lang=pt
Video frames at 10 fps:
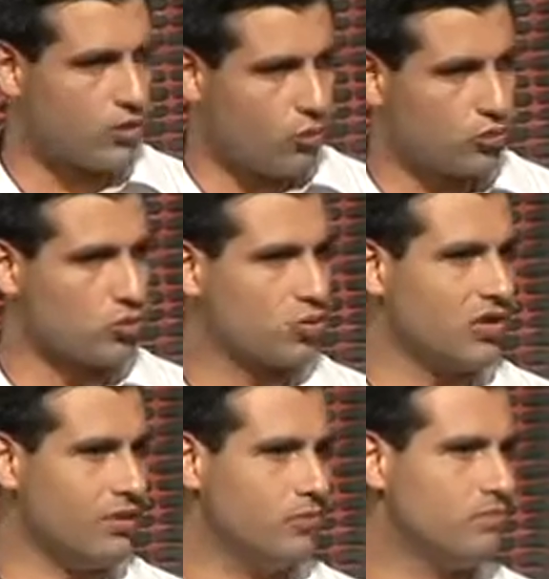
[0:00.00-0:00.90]

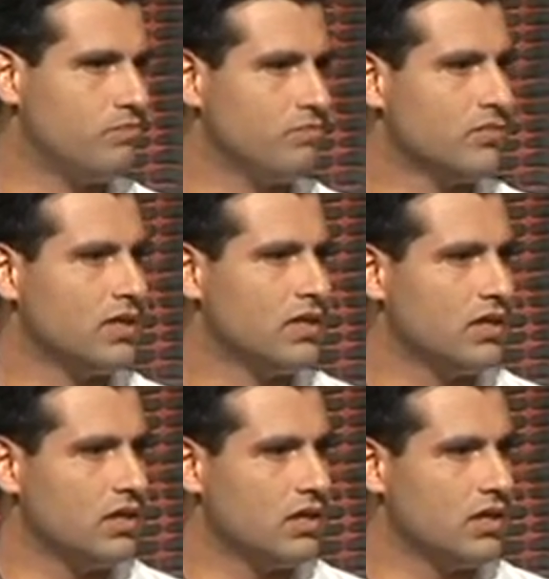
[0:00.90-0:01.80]
construção.
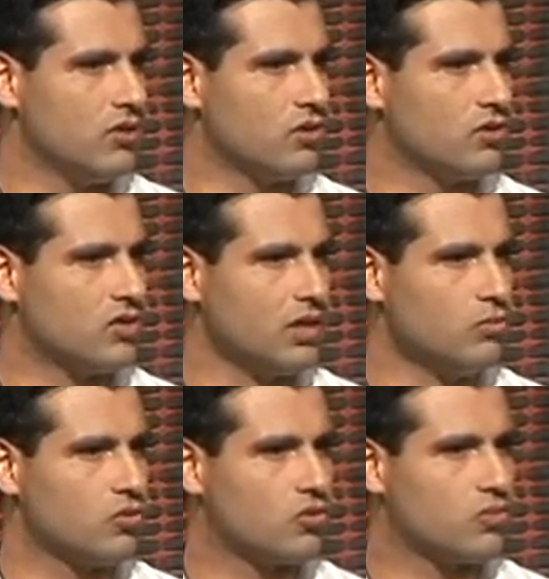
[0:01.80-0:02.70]
E nós
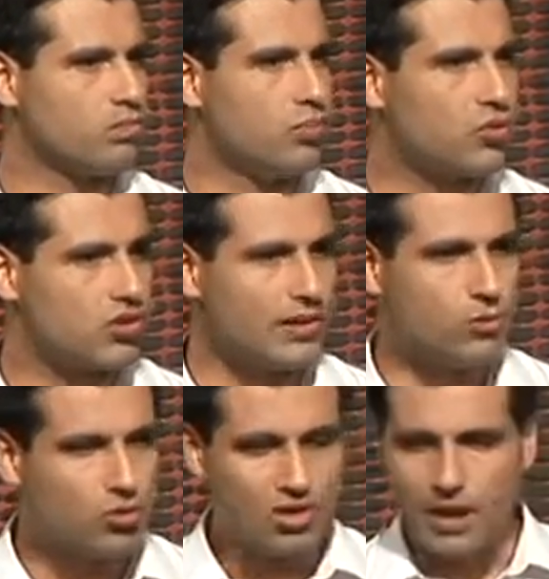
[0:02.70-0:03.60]
estamos
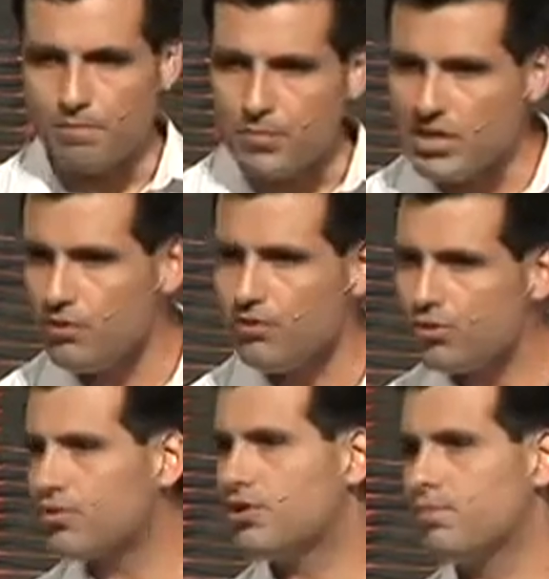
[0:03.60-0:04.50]
buscando os
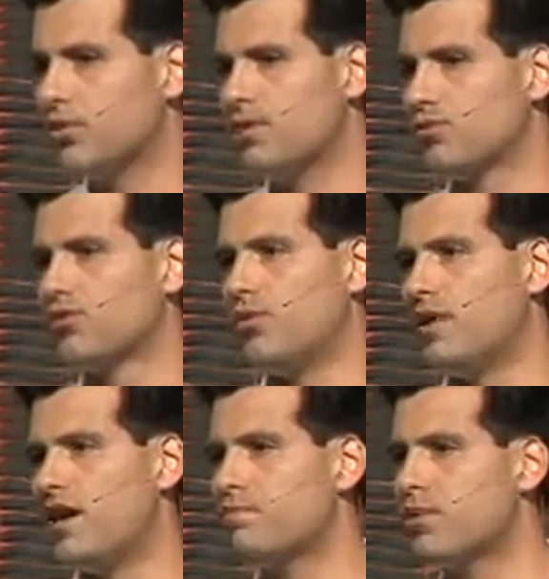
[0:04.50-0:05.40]
caminhos que podemos
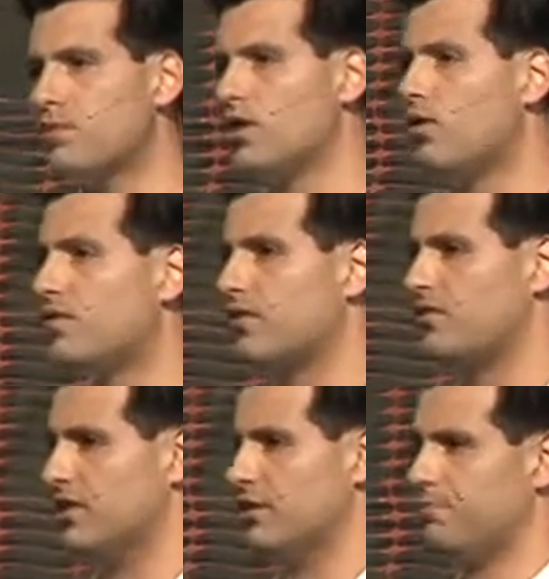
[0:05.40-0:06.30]
tomar para uma nova
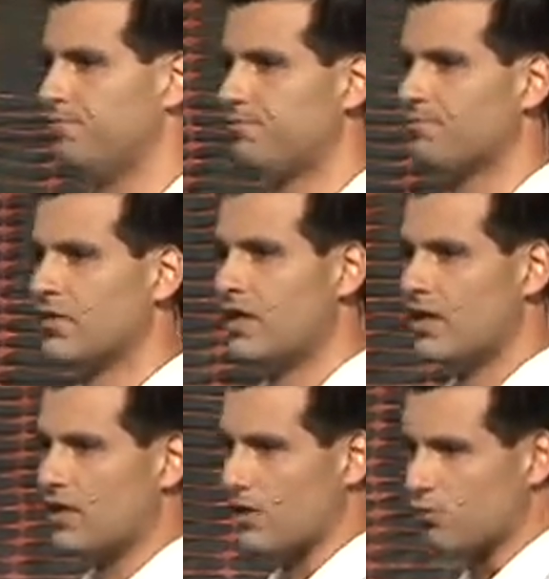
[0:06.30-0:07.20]
vida.
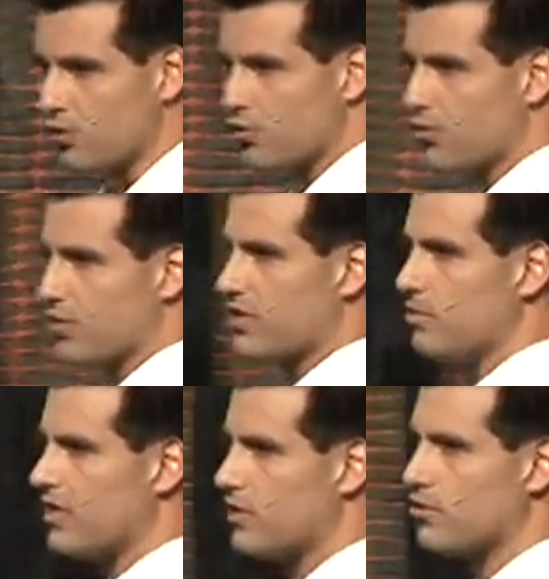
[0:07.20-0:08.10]
Nas duas últimas
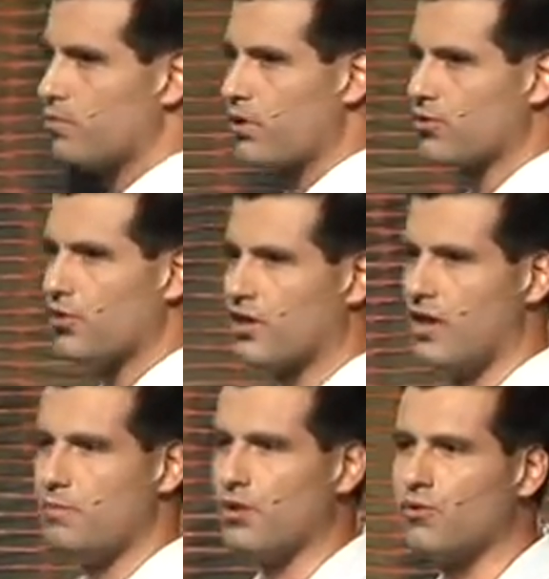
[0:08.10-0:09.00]
semanas, o pastor
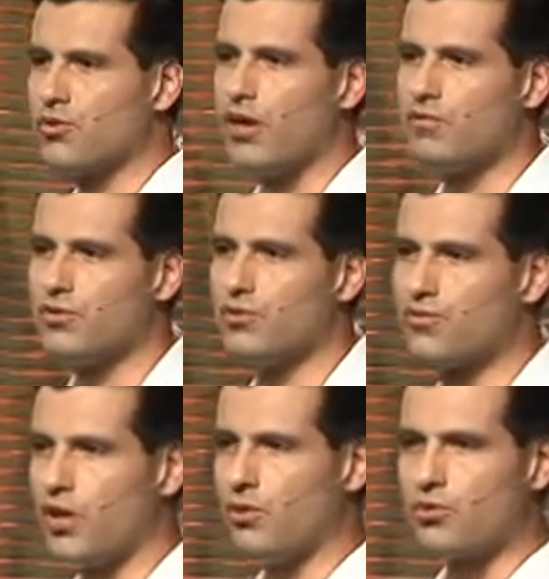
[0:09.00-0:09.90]
Kleber Gonçalves
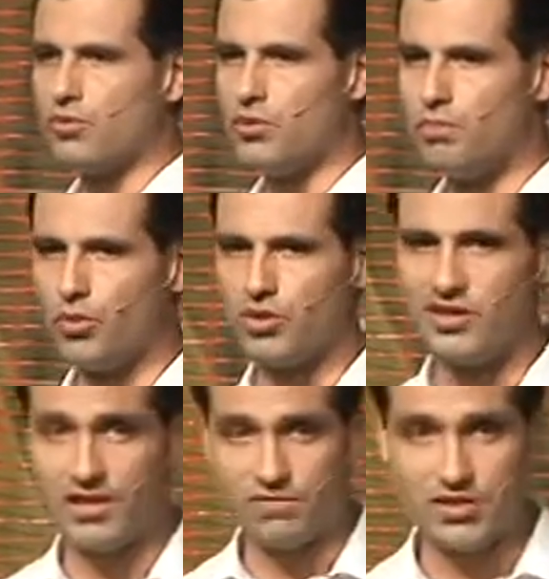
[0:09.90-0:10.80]
nos falou sobre o
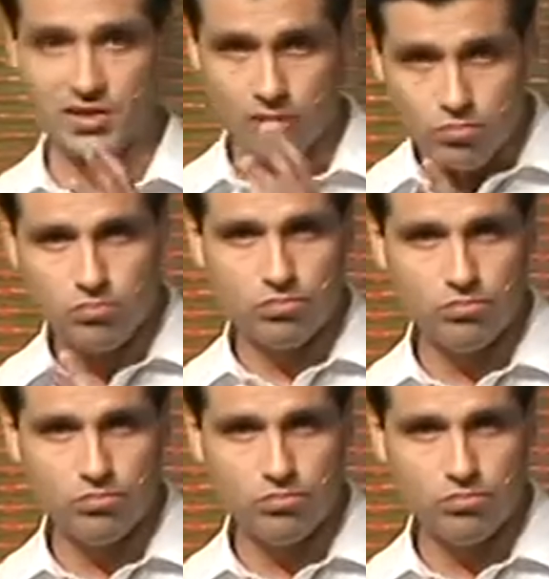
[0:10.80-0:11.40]
poder da visão,